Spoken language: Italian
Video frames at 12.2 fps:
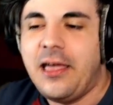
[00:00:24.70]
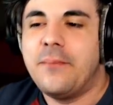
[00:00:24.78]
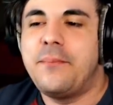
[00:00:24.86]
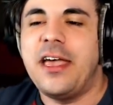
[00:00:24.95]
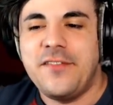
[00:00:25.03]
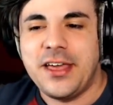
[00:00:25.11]

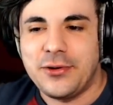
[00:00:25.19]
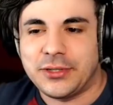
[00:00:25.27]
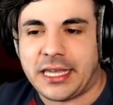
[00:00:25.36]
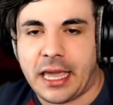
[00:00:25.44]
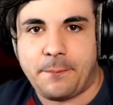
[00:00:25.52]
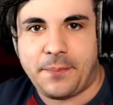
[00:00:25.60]

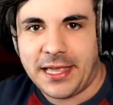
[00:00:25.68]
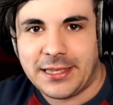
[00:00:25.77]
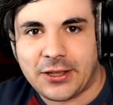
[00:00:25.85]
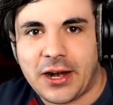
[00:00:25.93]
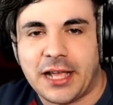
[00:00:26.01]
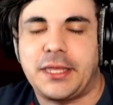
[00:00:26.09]
benvenuti e
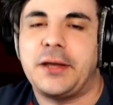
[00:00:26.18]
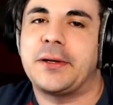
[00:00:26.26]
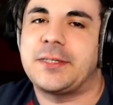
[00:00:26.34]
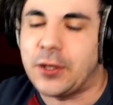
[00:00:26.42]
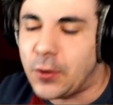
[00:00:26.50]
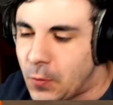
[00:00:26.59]
bentornati in
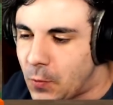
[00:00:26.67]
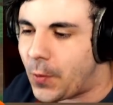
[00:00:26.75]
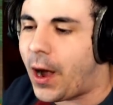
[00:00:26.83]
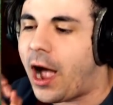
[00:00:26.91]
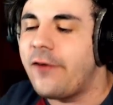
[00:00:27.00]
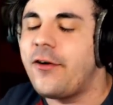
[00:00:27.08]
questo
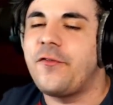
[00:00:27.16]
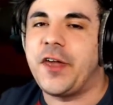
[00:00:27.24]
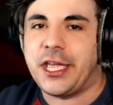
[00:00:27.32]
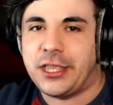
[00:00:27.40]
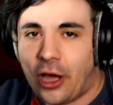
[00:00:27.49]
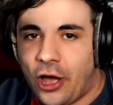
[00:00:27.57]
nuovo
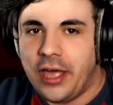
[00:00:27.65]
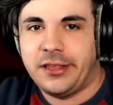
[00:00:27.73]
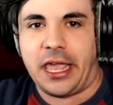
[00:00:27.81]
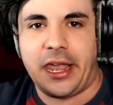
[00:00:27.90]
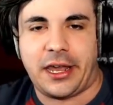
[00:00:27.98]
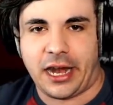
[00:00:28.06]
video
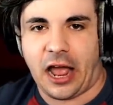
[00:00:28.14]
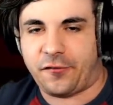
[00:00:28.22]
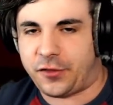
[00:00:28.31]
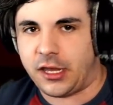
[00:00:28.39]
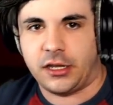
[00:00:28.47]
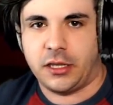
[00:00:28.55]
dei
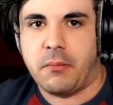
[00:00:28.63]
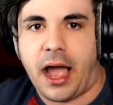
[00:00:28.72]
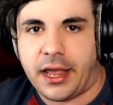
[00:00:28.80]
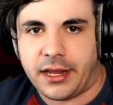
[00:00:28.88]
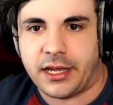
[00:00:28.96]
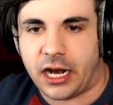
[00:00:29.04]
crafting di
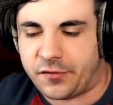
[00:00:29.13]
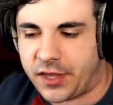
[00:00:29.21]
Minecraft